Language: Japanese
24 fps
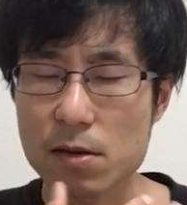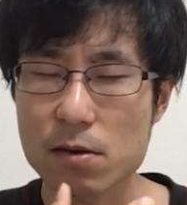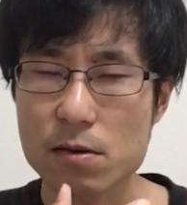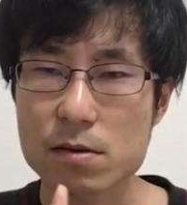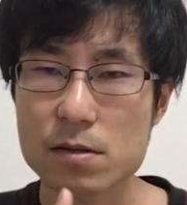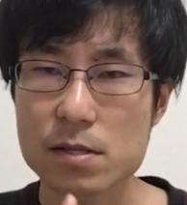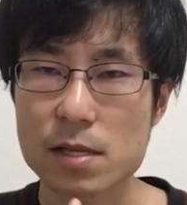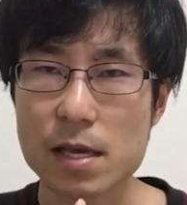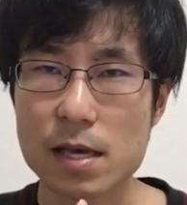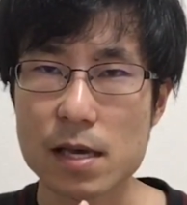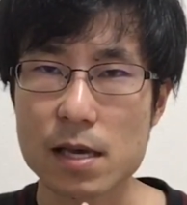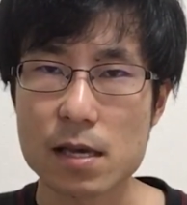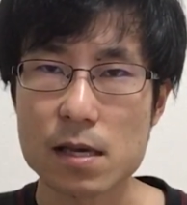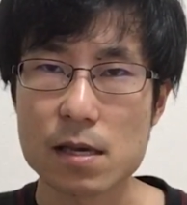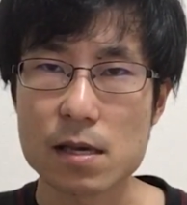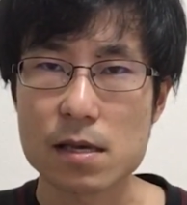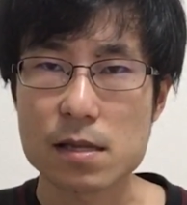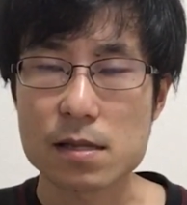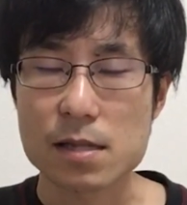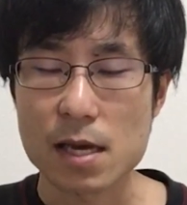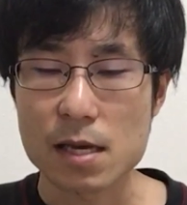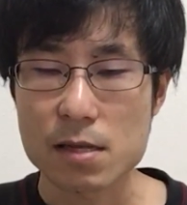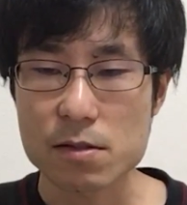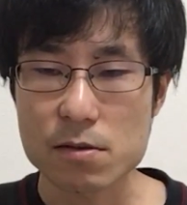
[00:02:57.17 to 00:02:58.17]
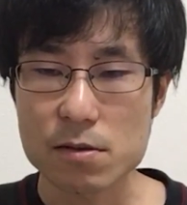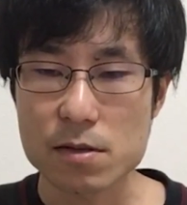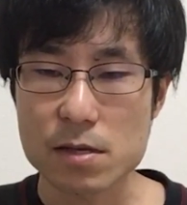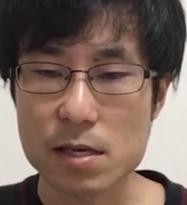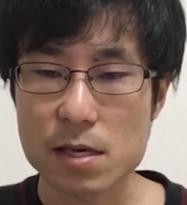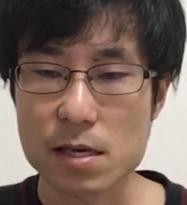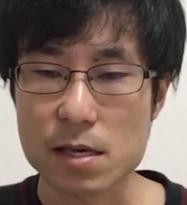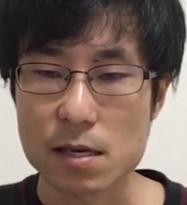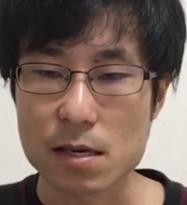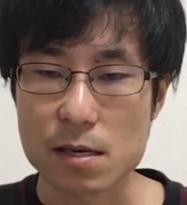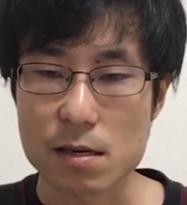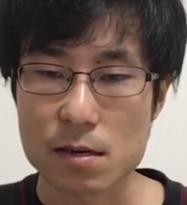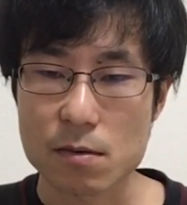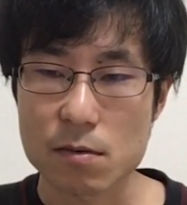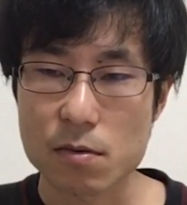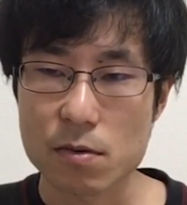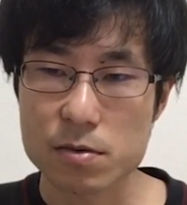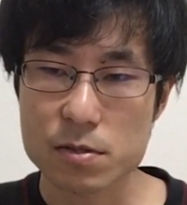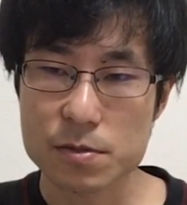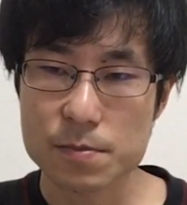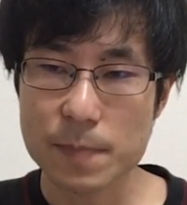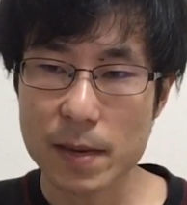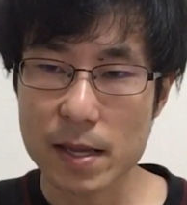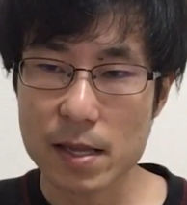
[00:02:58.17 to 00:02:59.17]
よくね単純に
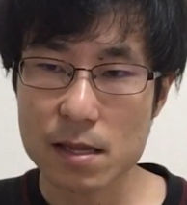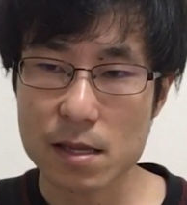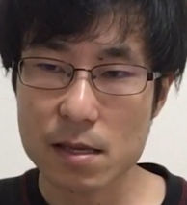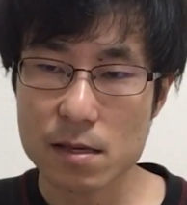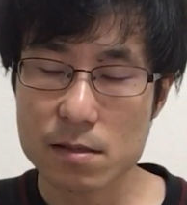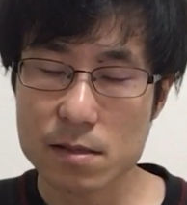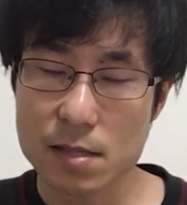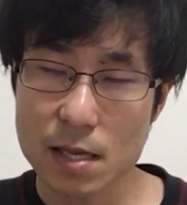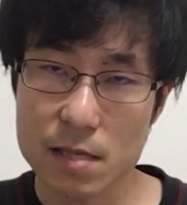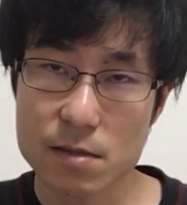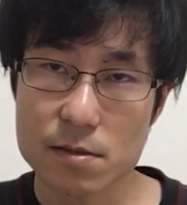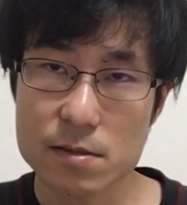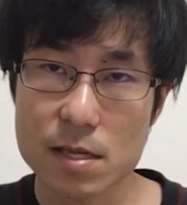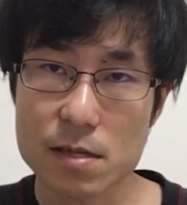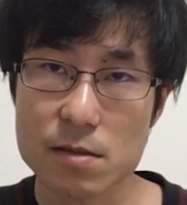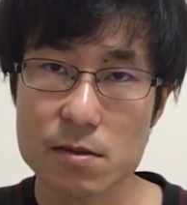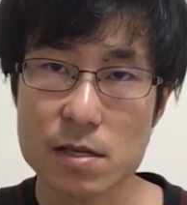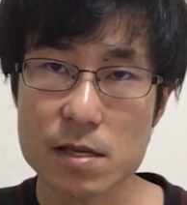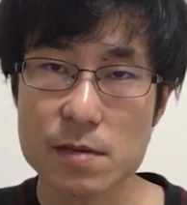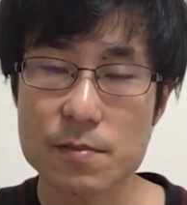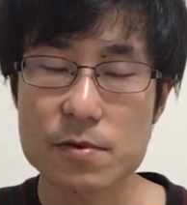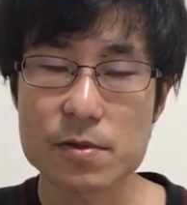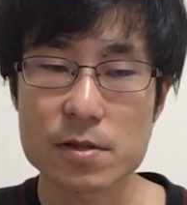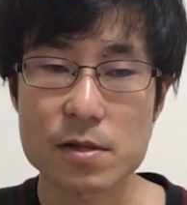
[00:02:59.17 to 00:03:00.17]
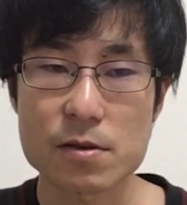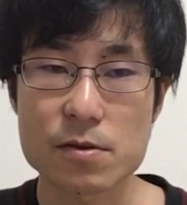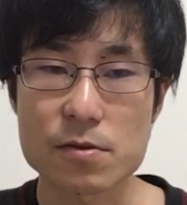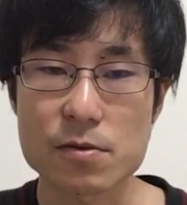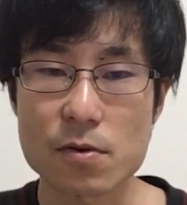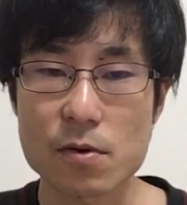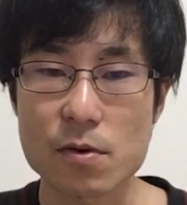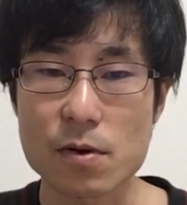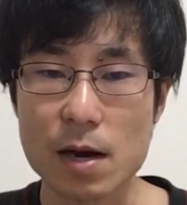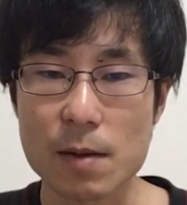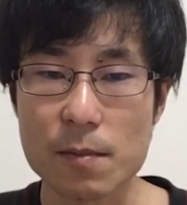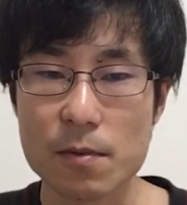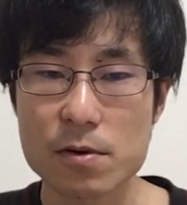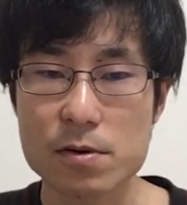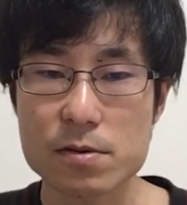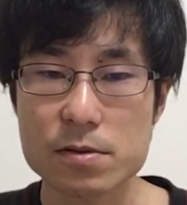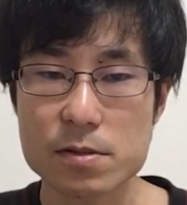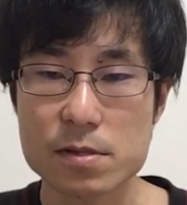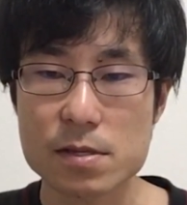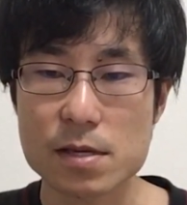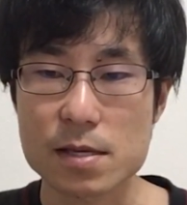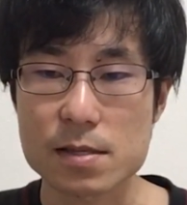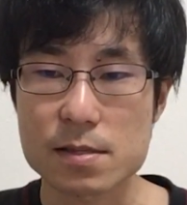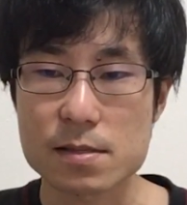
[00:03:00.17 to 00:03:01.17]
コスパで生徒さんの気分で言うと科目
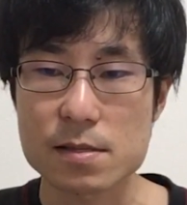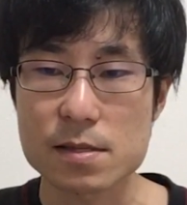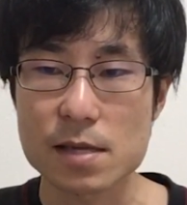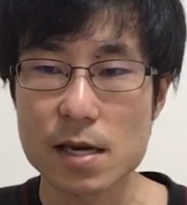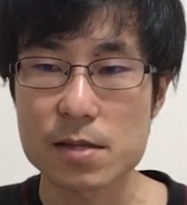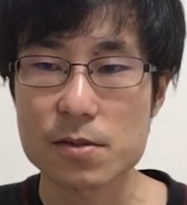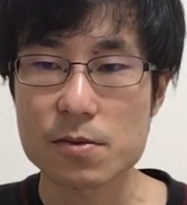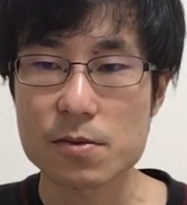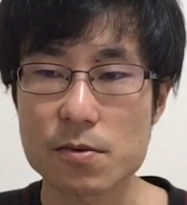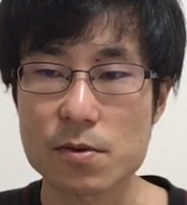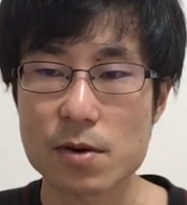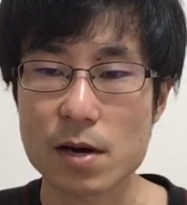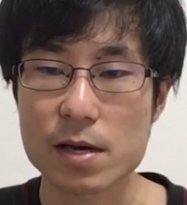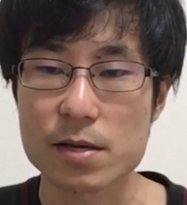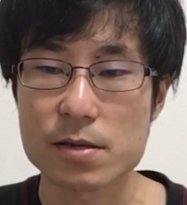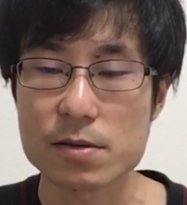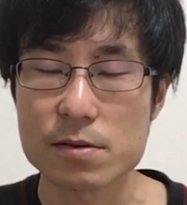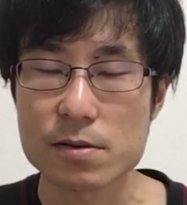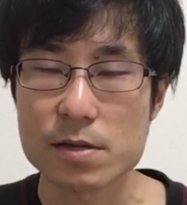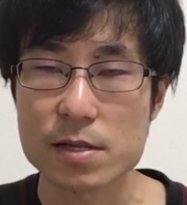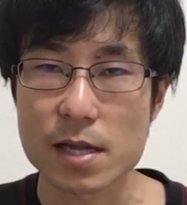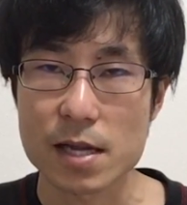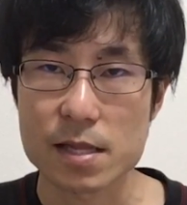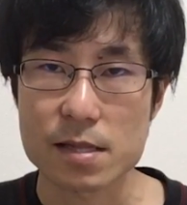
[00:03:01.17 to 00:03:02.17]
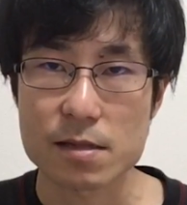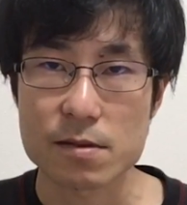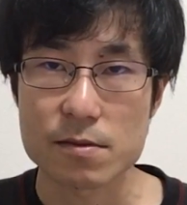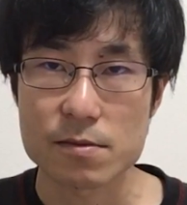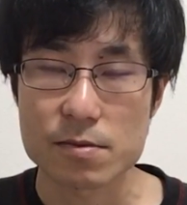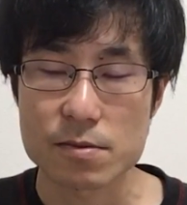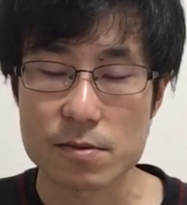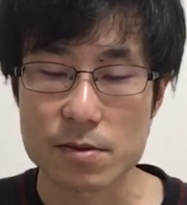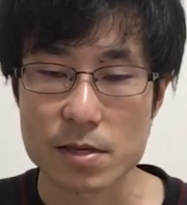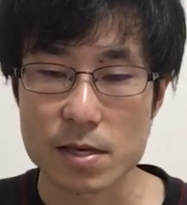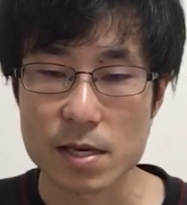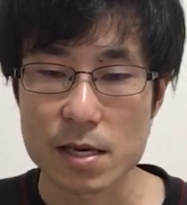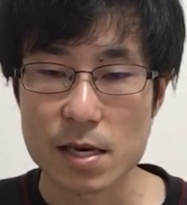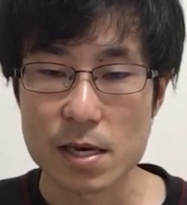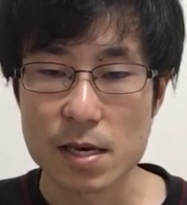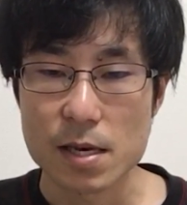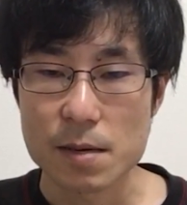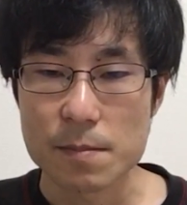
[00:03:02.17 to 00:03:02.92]
数が少ないろが有利だっていうふうに、